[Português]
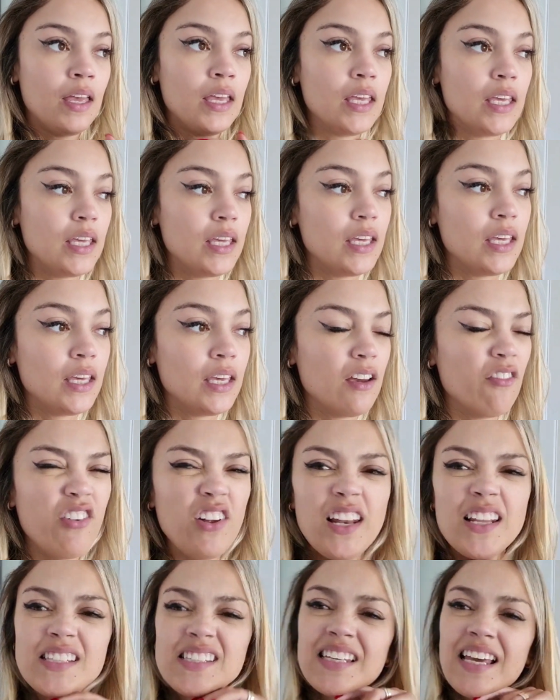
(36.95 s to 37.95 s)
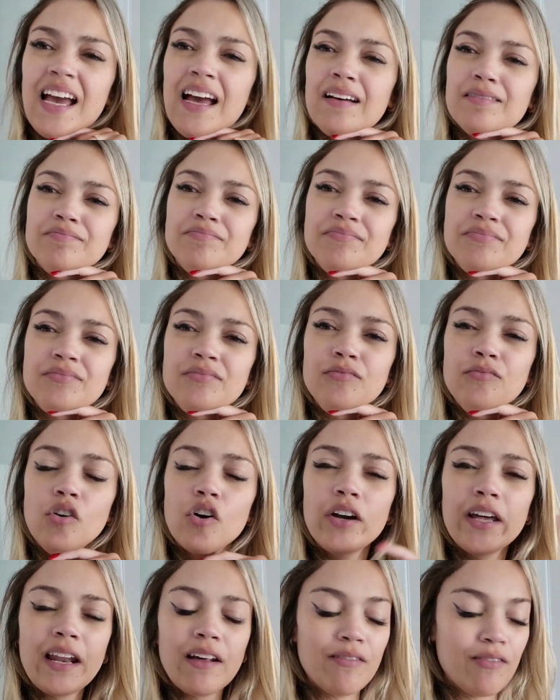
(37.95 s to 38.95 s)
E eu falei assim, ah, vou
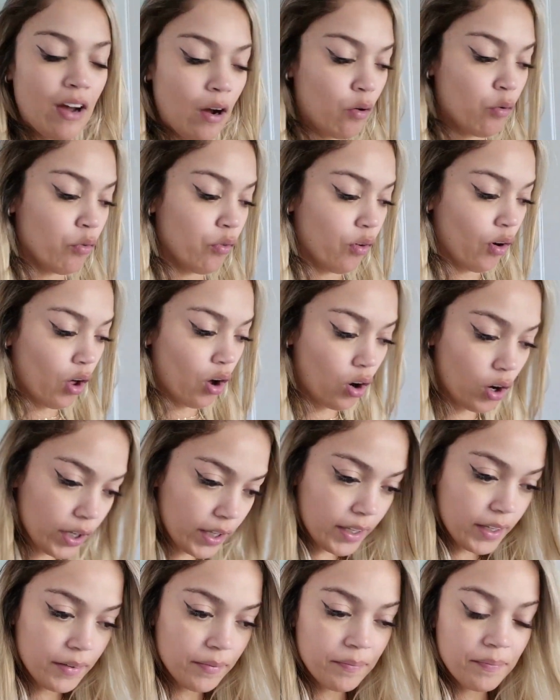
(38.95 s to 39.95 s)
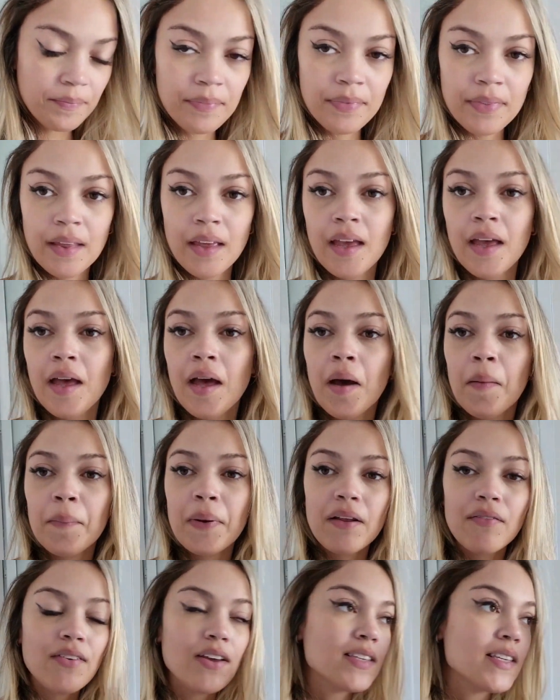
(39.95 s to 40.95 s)
gravar um vlog
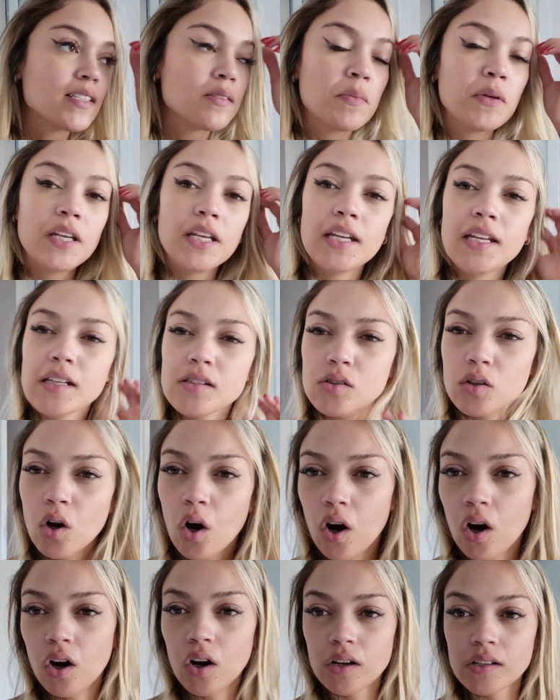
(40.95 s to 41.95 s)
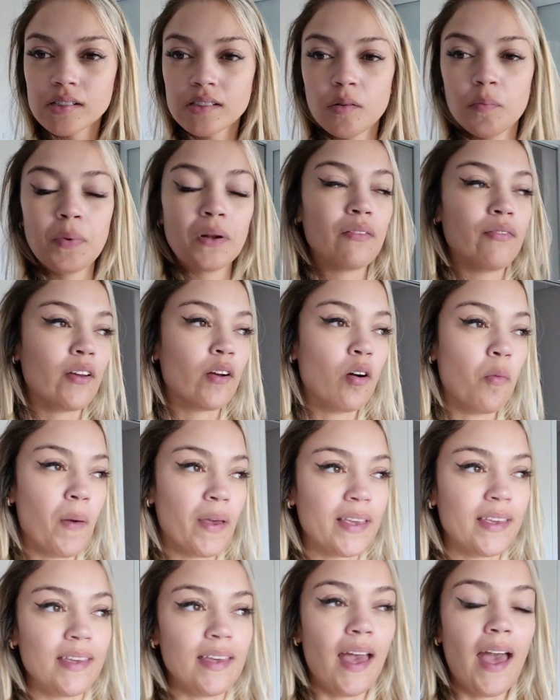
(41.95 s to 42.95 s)
pra ver se as meninas gostam, pra ver como é
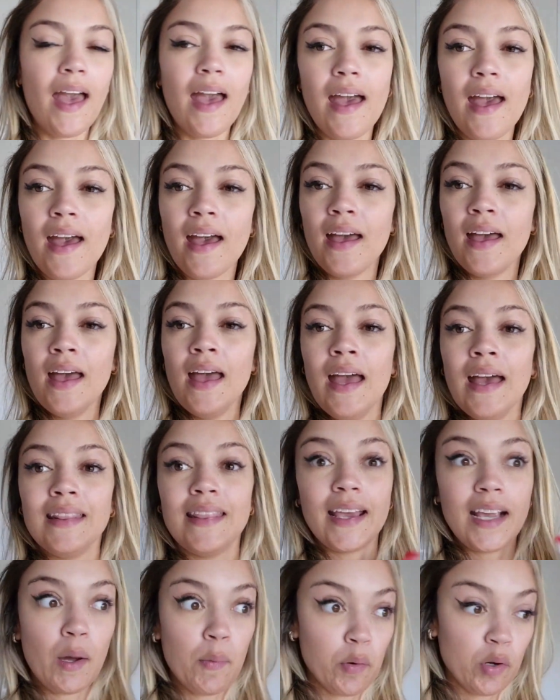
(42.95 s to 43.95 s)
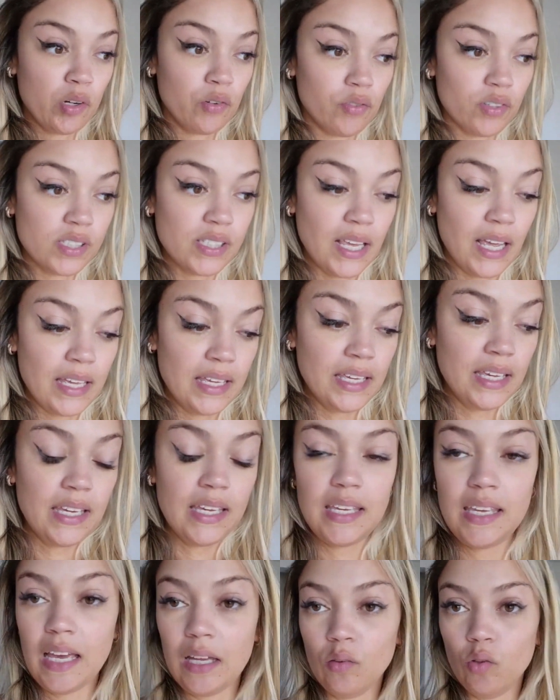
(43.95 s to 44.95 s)
que é. Daqui a pouco eu vou sair
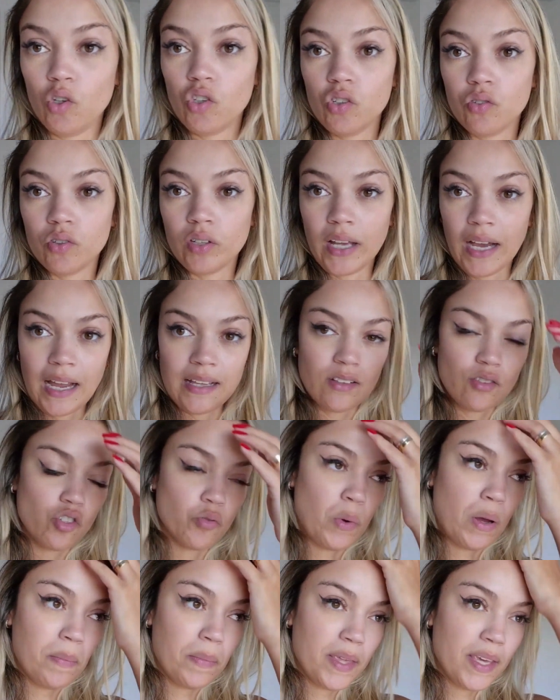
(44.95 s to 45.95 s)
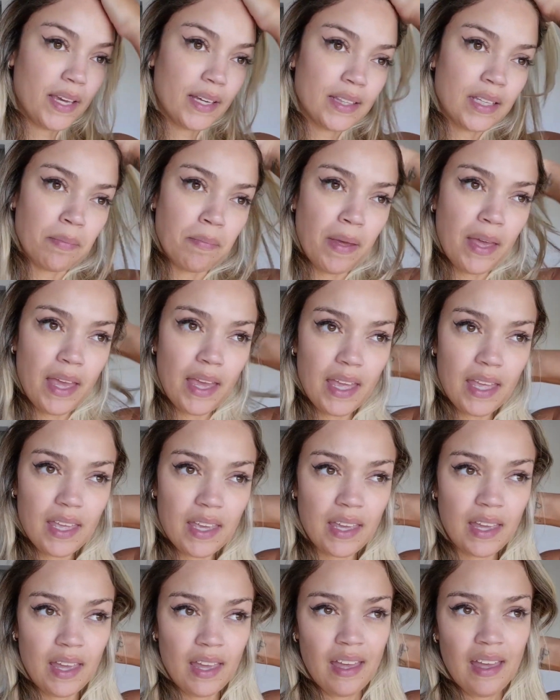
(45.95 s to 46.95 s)
e à noite eu vou na casa de uma amiga
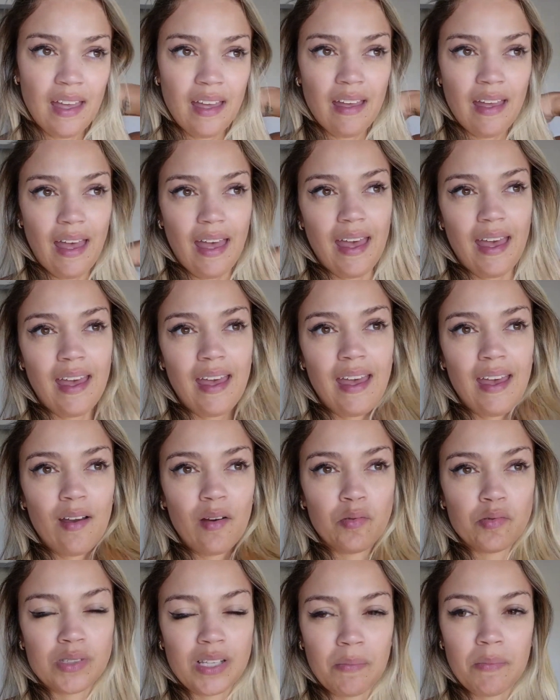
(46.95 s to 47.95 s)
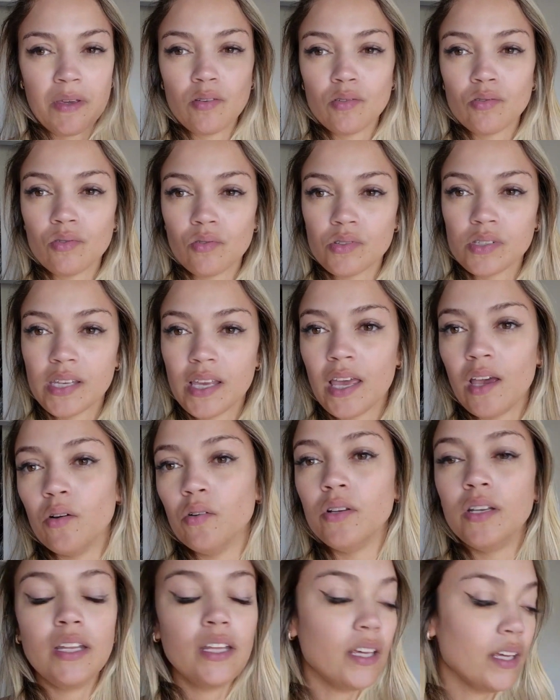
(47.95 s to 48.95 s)
também. É, uns amigos vão se
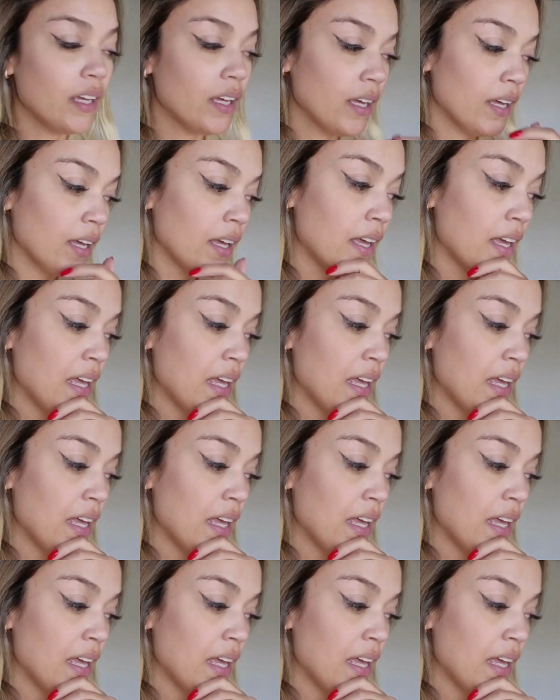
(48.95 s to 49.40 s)
reunir.